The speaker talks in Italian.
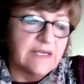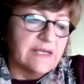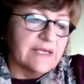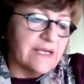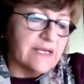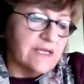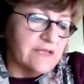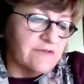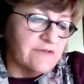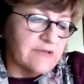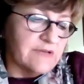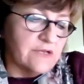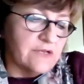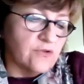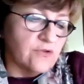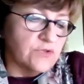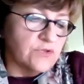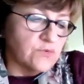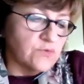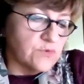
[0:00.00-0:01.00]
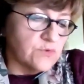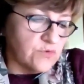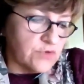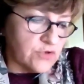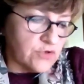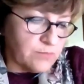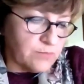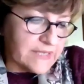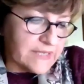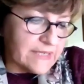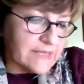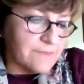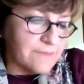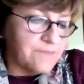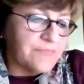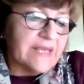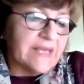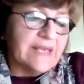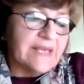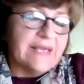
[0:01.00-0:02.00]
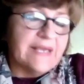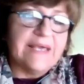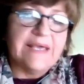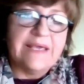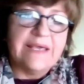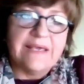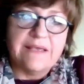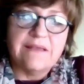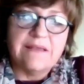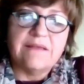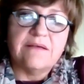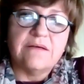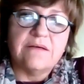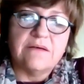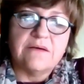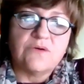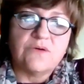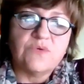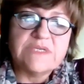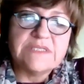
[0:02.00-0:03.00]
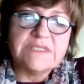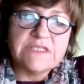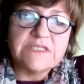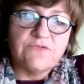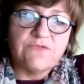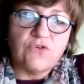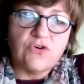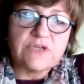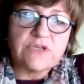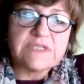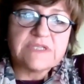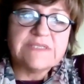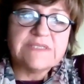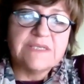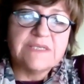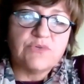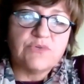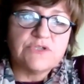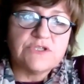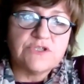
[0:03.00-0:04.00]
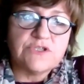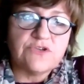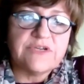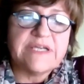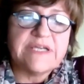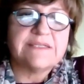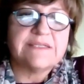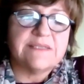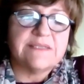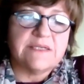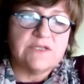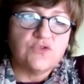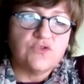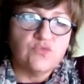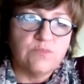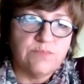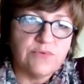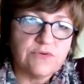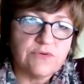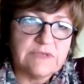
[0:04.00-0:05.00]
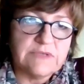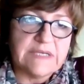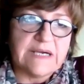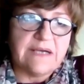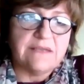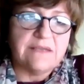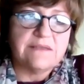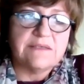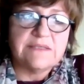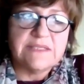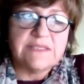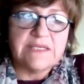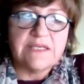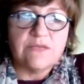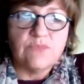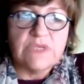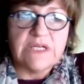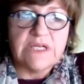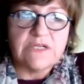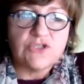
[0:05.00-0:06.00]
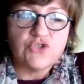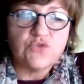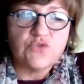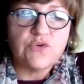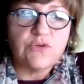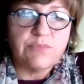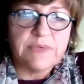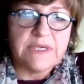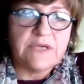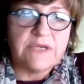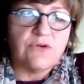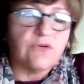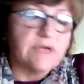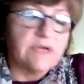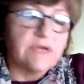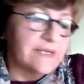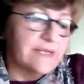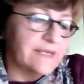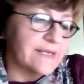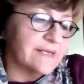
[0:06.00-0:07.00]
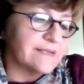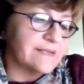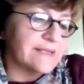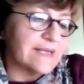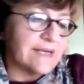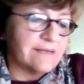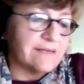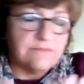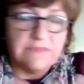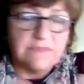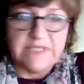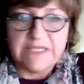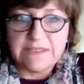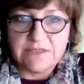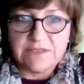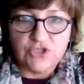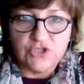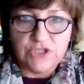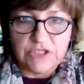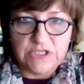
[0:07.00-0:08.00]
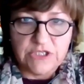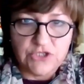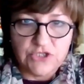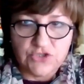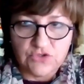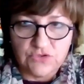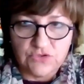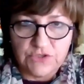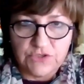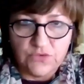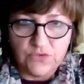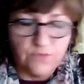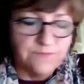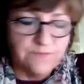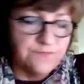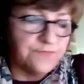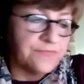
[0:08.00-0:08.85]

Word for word: che a livello di Unione Europea. E eh, questi sforzi possono essere supportati sia dal bilancio europeo che da Next Generation EU.